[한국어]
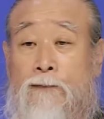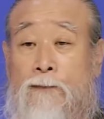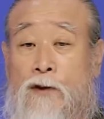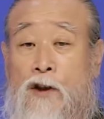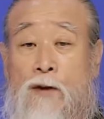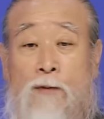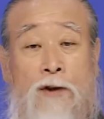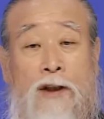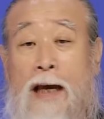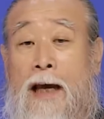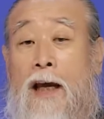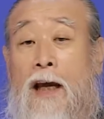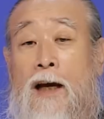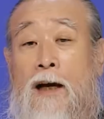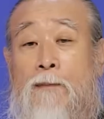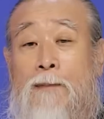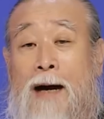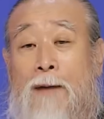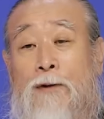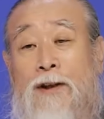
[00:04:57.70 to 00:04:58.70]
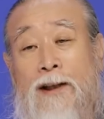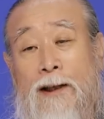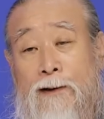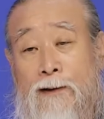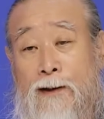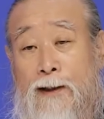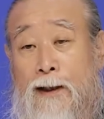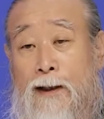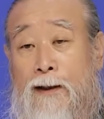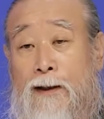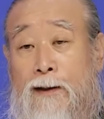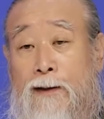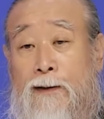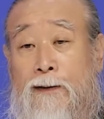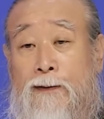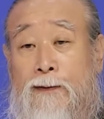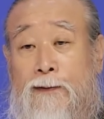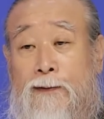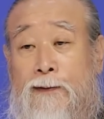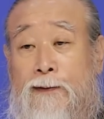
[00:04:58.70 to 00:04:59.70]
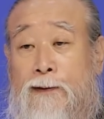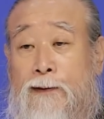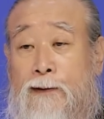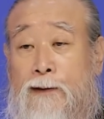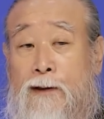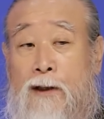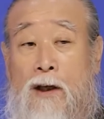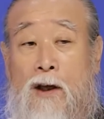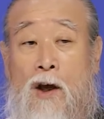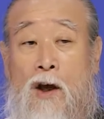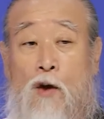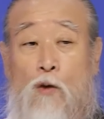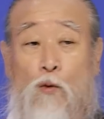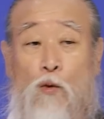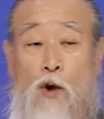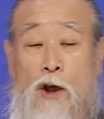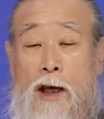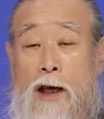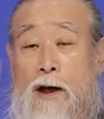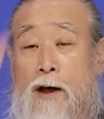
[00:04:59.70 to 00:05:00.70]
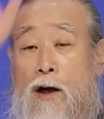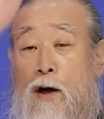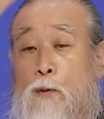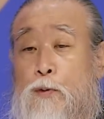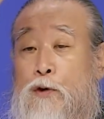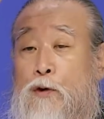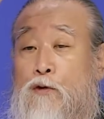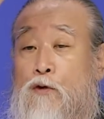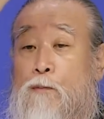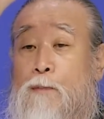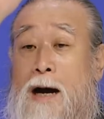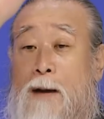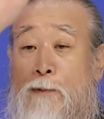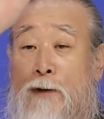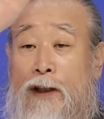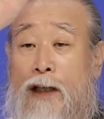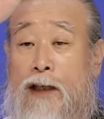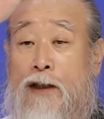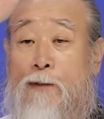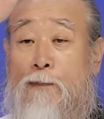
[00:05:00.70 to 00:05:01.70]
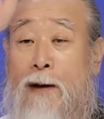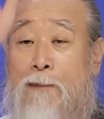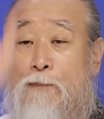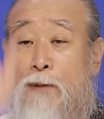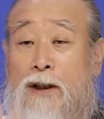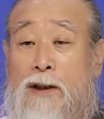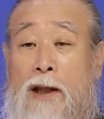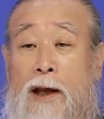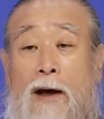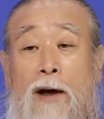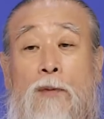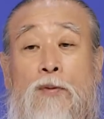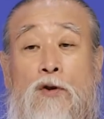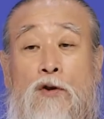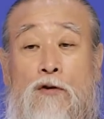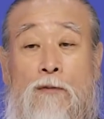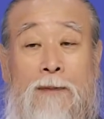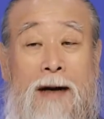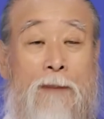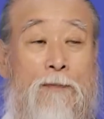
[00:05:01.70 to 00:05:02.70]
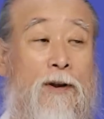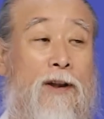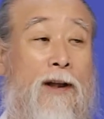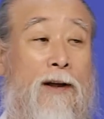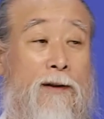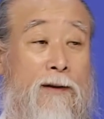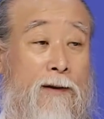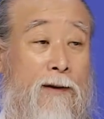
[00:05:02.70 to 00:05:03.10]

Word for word: 그럼 사회가 마비되는 거예요. 위에가 없어도 마비되지만 밑에가 없어도 마비되는